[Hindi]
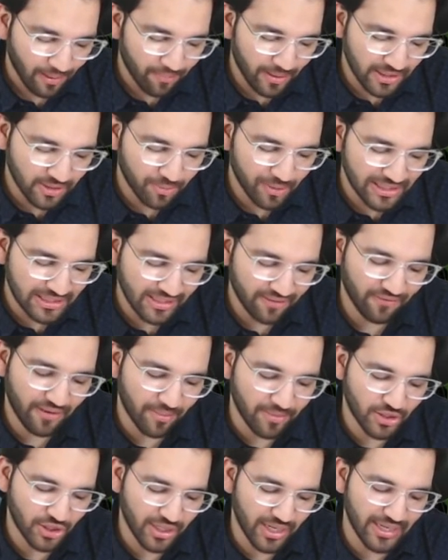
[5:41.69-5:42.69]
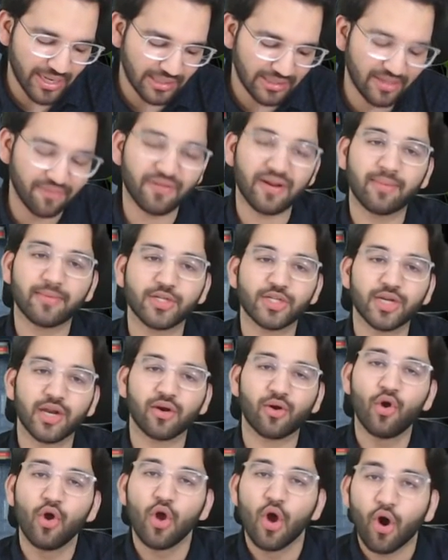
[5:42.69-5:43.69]
प्रिंसिपल चीफ कमिश्नर या चीफ
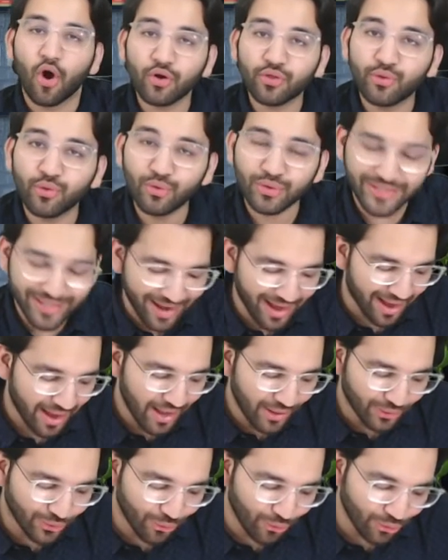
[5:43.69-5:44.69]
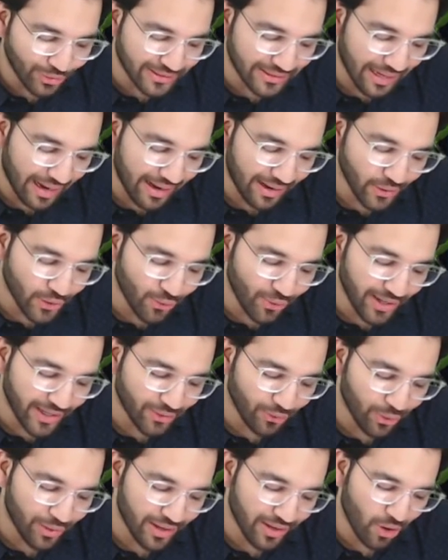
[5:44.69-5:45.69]
कमिश्नर को और दूसरा तू उस
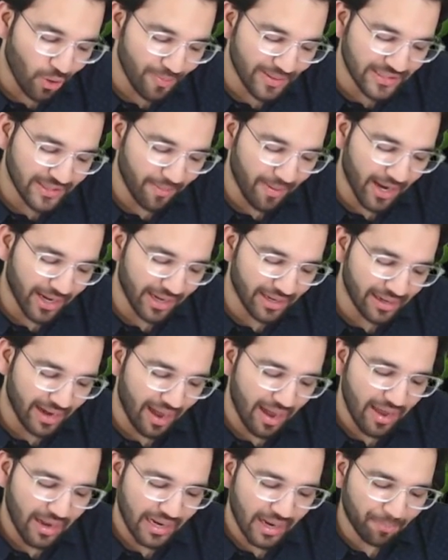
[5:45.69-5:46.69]
यूनिट होल्डर को भी जमा करना